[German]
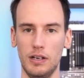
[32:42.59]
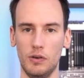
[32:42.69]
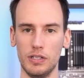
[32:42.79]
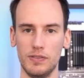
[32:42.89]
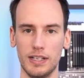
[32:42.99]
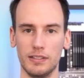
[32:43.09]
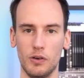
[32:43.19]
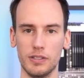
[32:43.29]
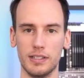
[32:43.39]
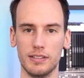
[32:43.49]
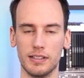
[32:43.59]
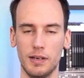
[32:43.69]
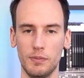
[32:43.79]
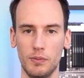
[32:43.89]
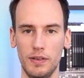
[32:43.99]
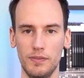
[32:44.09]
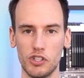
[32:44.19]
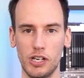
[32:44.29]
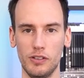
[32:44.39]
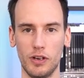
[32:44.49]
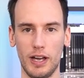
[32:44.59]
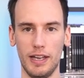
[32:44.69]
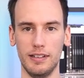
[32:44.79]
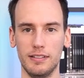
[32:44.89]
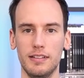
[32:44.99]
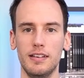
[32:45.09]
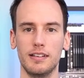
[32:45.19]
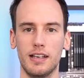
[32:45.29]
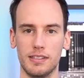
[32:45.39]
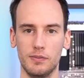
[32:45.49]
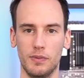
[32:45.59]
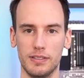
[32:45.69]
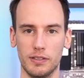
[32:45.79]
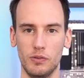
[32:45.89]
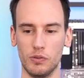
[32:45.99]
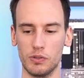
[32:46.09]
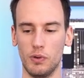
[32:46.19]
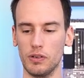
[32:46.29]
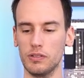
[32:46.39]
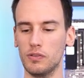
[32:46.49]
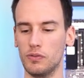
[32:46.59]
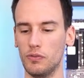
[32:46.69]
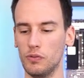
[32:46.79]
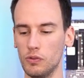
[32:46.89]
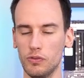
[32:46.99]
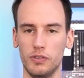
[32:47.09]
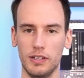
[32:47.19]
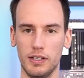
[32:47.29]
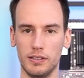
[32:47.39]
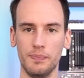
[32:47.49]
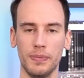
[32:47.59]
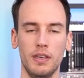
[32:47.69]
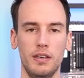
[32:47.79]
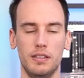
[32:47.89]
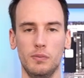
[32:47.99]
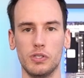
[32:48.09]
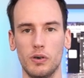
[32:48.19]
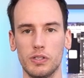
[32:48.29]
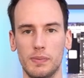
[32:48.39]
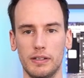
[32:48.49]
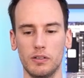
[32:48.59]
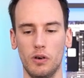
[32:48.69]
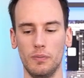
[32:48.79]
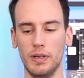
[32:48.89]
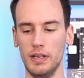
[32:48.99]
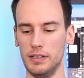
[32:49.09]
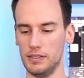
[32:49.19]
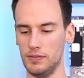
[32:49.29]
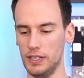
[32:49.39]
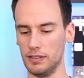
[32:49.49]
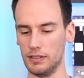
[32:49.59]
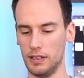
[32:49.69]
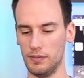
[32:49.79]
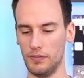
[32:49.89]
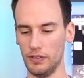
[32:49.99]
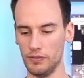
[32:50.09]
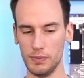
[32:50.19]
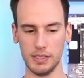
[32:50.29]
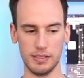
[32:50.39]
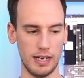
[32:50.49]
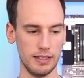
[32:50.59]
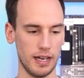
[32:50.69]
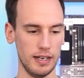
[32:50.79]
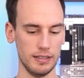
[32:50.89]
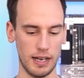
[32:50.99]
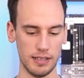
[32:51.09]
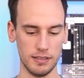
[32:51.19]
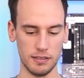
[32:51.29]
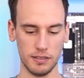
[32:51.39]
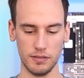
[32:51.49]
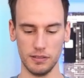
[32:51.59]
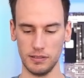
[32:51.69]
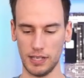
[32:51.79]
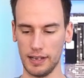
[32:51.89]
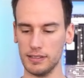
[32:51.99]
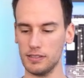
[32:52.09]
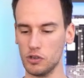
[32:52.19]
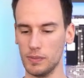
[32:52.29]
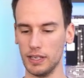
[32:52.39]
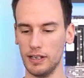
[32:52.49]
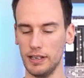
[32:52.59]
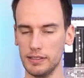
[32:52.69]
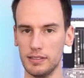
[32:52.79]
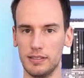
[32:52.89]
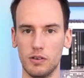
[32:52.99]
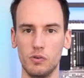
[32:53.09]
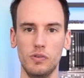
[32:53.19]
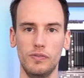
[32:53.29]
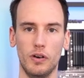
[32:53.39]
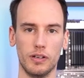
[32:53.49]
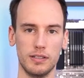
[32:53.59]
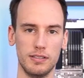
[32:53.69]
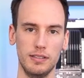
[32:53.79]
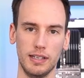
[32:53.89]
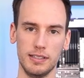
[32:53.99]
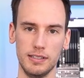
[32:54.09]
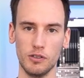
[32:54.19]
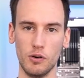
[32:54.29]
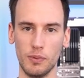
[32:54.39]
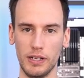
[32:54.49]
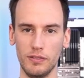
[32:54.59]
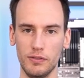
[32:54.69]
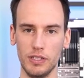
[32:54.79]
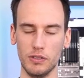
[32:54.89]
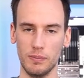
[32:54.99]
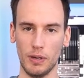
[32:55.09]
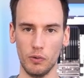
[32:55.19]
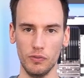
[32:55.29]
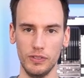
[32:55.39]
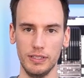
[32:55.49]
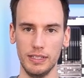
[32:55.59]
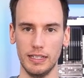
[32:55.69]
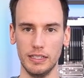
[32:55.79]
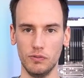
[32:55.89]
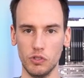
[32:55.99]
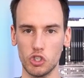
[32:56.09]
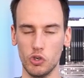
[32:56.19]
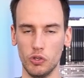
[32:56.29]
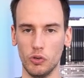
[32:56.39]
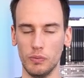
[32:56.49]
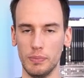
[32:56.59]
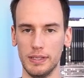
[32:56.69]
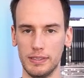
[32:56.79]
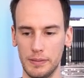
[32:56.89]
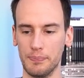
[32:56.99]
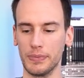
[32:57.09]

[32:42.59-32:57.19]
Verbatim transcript: Und deswegen hat Corsair gesagt, kein Problem, wir stellen noch einen Custom-Wasserkühlungsblock zur Verfügung für die Karte. Der muss auch erstmal ankommen. Deswegen ähm, warten wir, bis jetzt alle Teile da sind. Daten sind schon mal geklärt, das ist sehr cool. Wir organisieren die restlichen Komponenten für dich und dann bauen wir dir einen wunderschönen neuen PC.